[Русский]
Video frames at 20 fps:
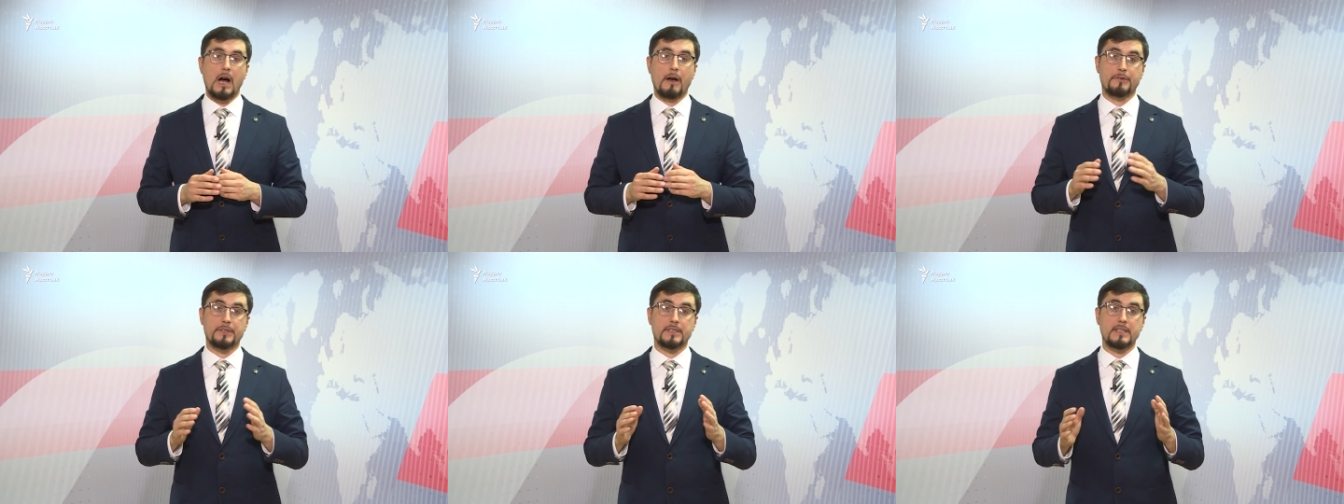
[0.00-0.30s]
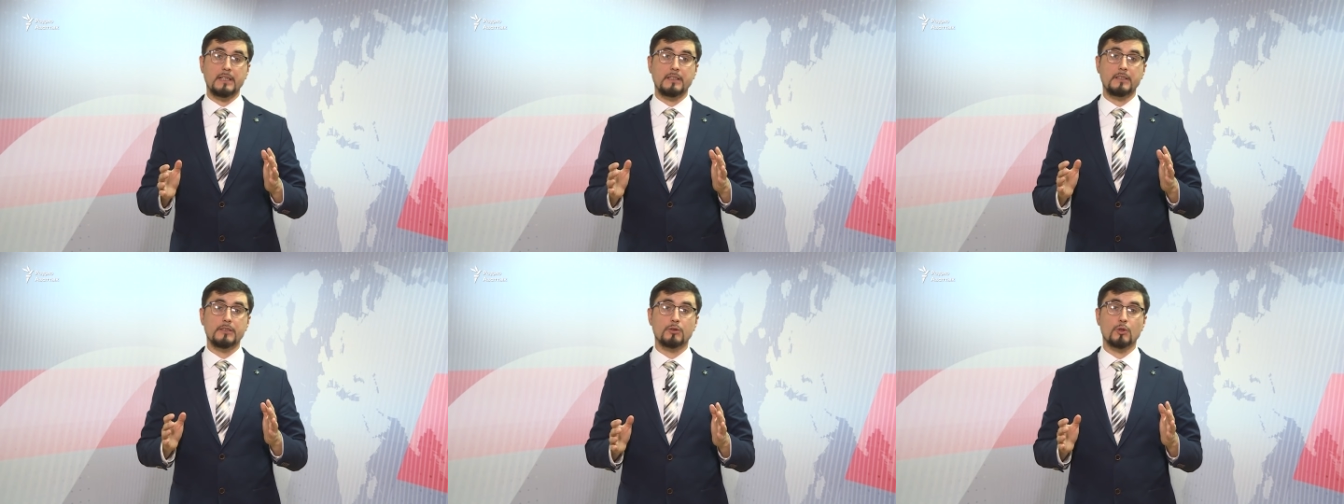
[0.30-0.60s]

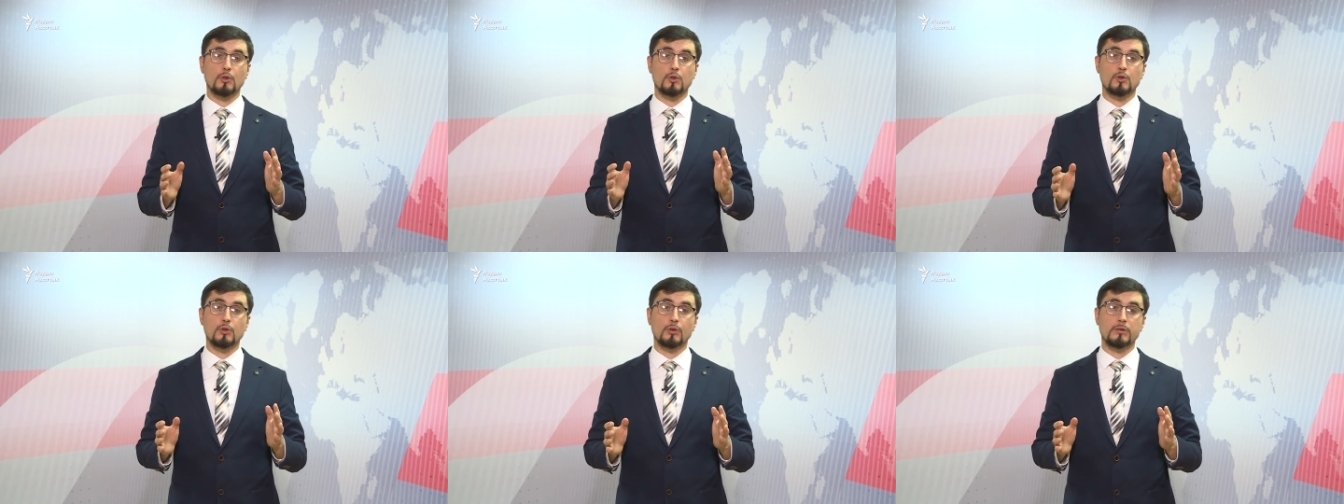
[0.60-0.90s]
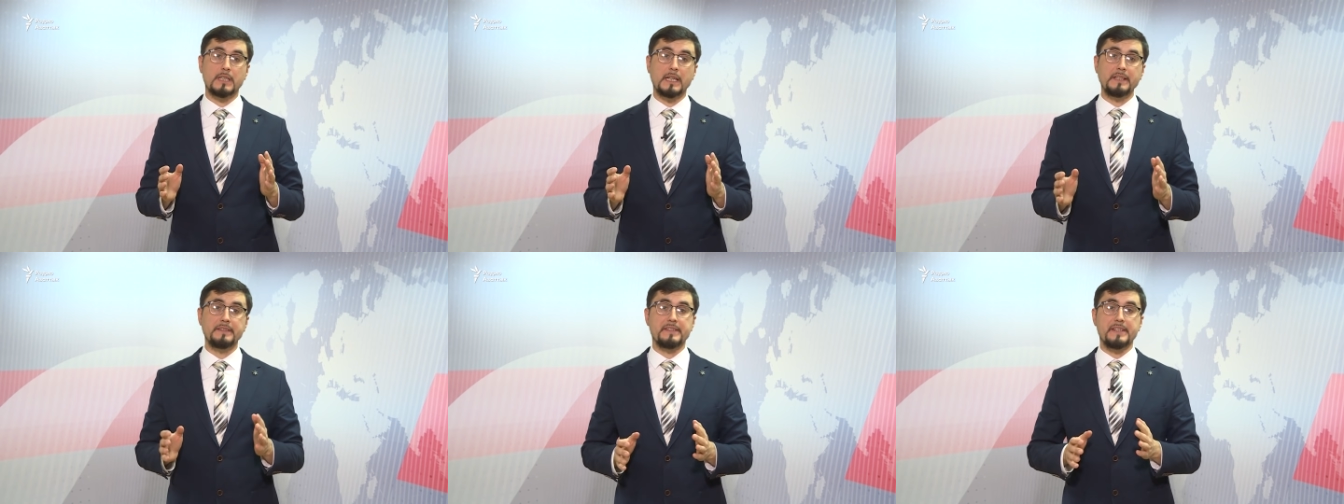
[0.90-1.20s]
Официальный
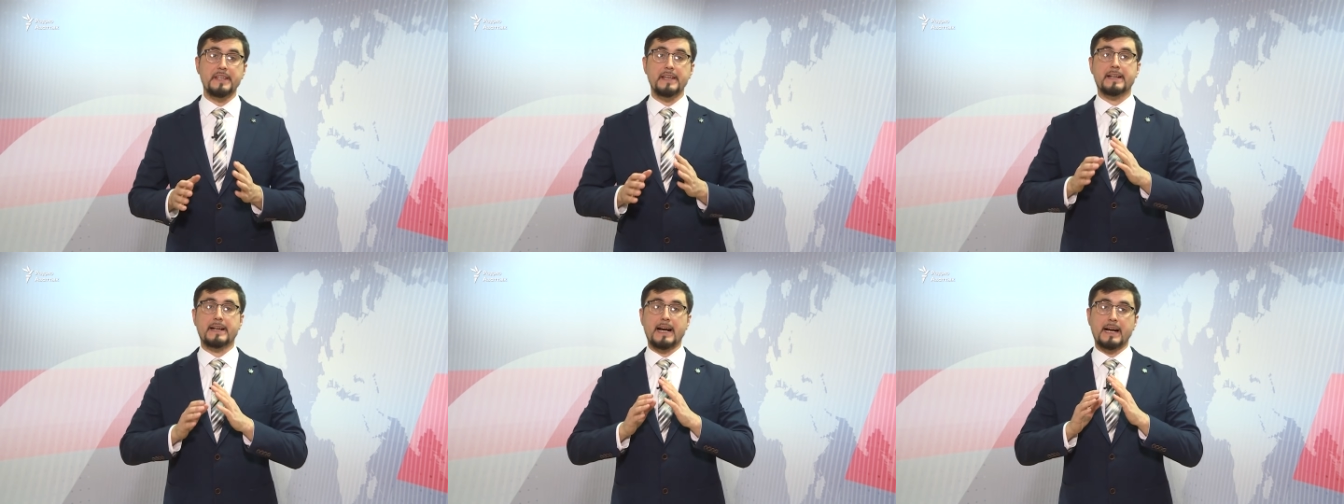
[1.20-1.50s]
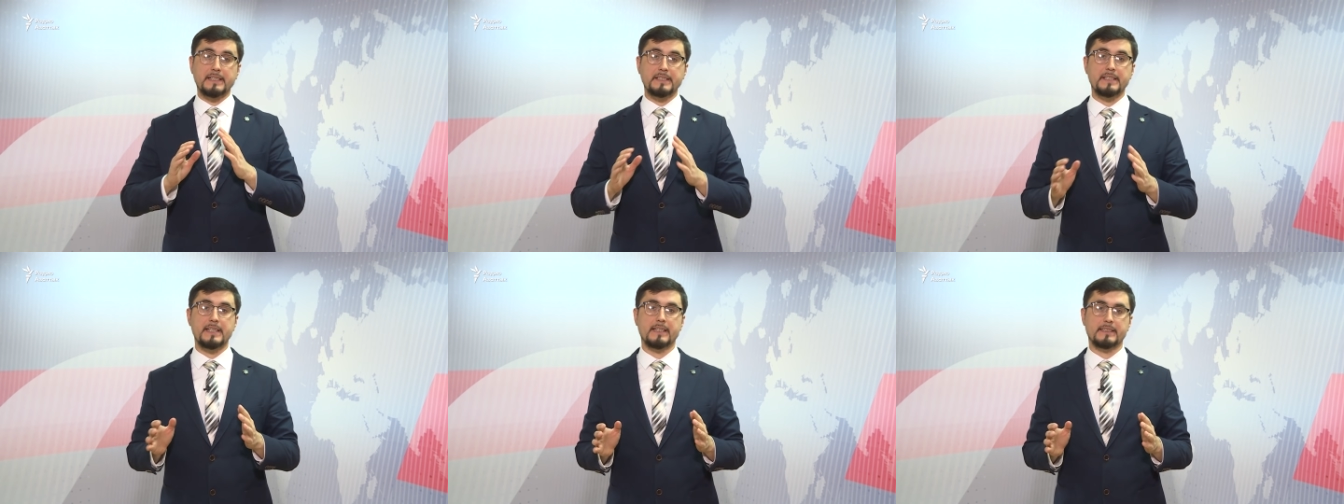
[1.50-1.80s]
Нур-Султан
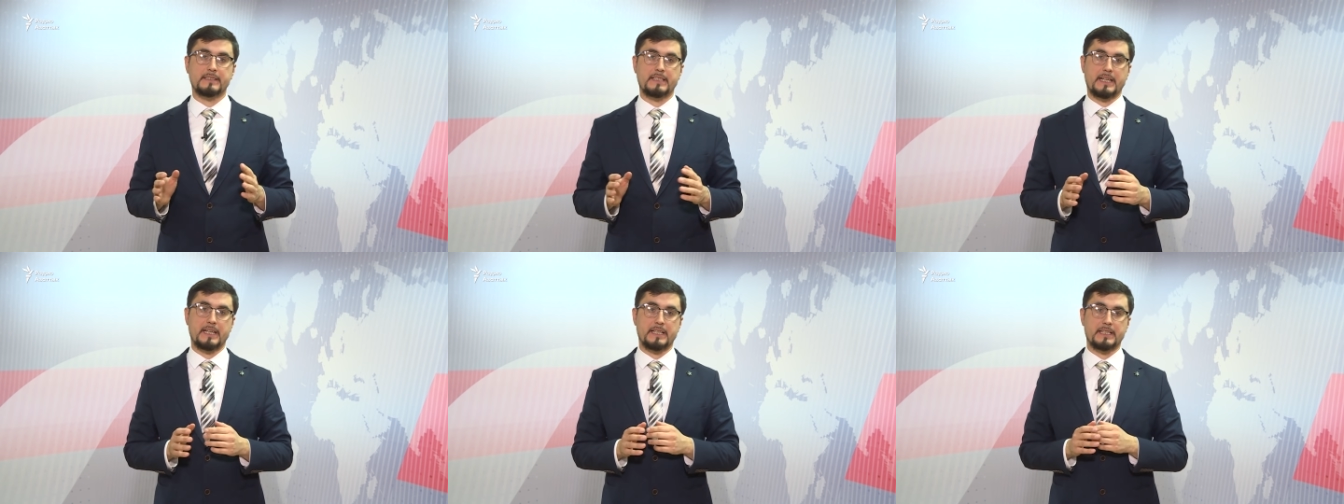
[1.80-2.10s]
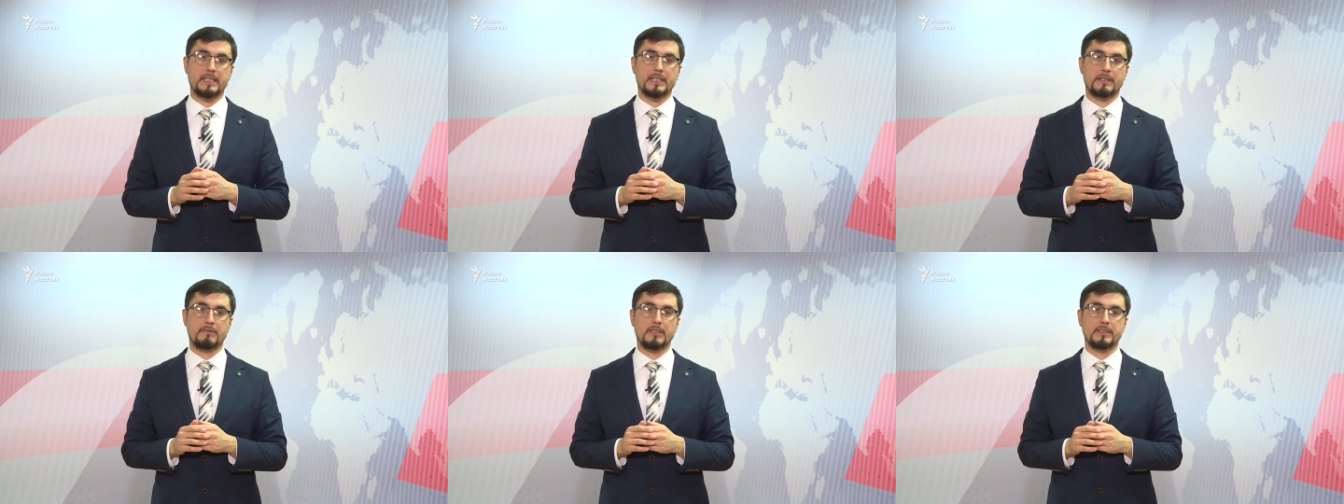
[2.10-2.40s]
никак не
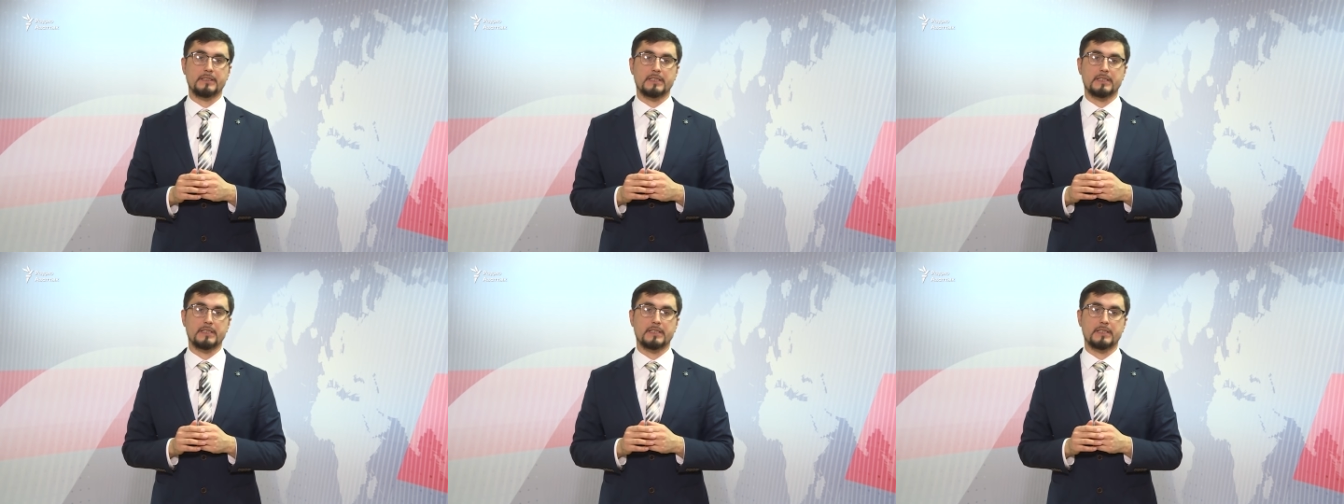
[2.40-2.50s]
отреагировал